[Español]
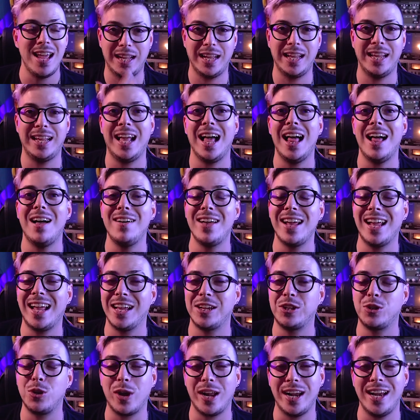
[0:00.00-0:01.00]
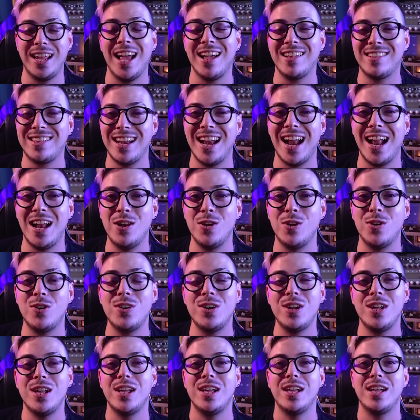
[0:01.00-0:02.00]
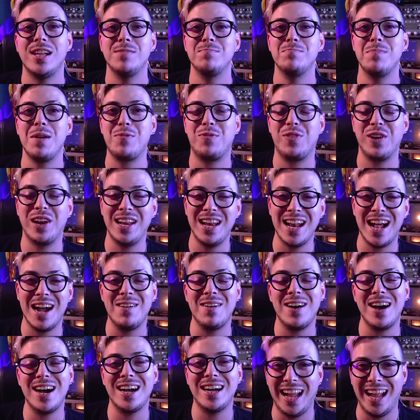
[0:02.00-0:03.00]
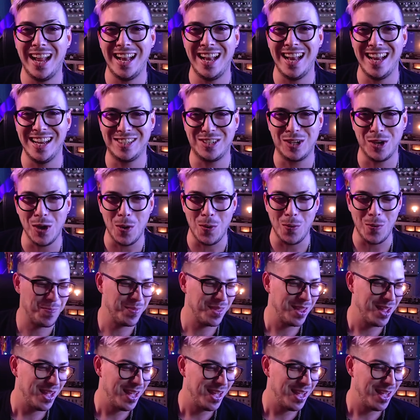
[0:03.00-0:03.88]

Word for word: Y cada vez que yo quería hacer algo, me frenaba el show.